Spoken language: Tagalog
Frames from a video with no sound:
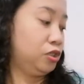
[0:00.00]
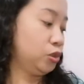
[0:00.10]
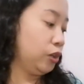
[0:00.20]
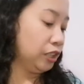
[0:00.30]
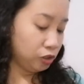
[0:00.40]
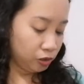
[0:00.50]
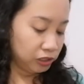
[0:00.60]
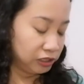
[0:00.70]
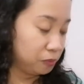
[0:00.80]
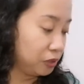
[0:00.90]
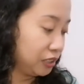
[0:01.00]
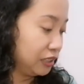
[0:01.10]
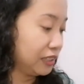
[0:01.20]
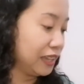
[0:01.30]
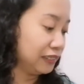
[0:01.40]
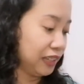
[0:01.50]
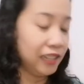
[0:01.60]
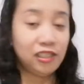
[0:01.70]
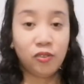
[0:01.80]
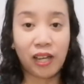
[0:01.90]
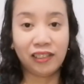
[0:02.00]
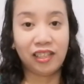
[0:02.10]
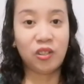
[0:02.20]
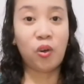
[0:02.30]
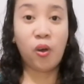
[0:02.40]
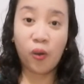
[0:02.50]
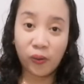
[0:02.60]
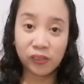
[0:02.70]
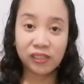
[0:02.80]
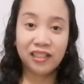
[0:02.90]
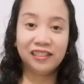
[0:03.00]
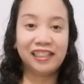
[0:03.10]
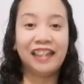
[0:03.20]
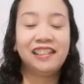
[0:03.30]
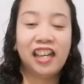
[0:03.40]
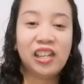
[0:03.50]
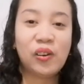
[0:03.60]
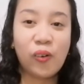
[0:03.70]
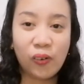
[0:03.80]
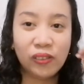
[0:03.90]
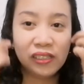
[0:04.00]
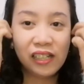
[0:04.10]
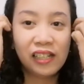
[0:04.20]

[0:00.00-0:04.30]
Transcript: So, eto, sisimulan na natin yung ating haul, taytay haul,